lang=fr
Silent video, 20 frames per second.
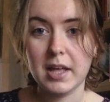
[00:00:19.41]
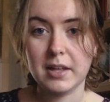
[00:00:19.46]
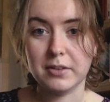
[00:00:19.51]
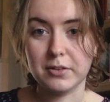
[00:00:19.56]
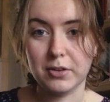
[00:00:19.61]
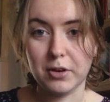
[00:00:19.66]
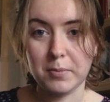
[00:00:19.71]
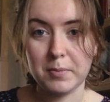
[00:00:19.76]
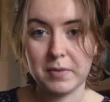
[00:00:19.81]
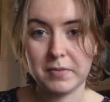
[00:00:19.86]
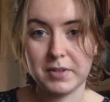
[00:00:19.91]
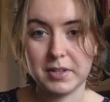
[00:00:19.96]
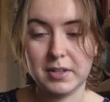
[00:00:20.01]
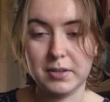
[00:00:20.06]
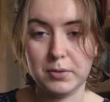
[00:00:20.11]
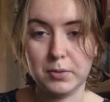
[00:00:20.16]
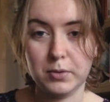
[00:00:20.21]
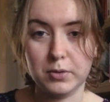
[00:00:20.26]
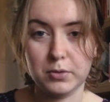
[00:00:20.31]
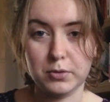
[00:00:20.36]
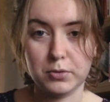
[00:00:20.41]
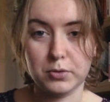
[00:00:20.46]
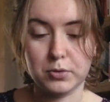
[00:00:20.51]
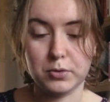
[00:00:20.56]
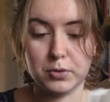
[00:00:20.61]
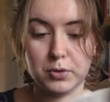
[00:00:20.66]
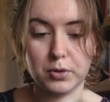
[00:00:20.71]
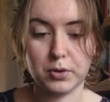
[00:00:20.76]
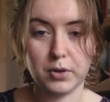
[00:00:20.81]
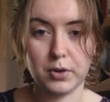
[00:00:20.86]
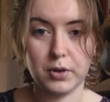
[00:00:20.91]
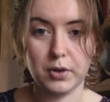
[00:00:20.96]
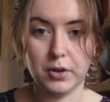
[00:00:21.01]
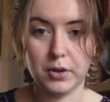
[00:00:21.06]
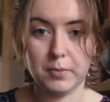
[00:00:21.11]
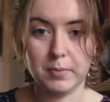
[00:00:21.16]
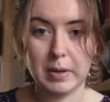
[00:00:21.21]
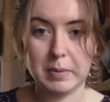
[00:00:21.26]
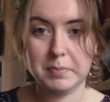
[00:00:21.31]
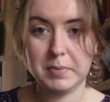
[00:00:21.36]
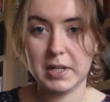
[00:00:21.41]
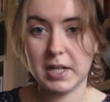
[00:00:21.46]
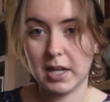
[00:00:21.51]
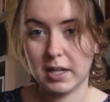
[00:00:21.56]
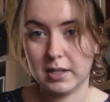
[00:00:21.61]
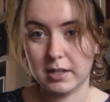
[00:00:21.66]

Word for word: dans ma vidéo sur euh, ma pile à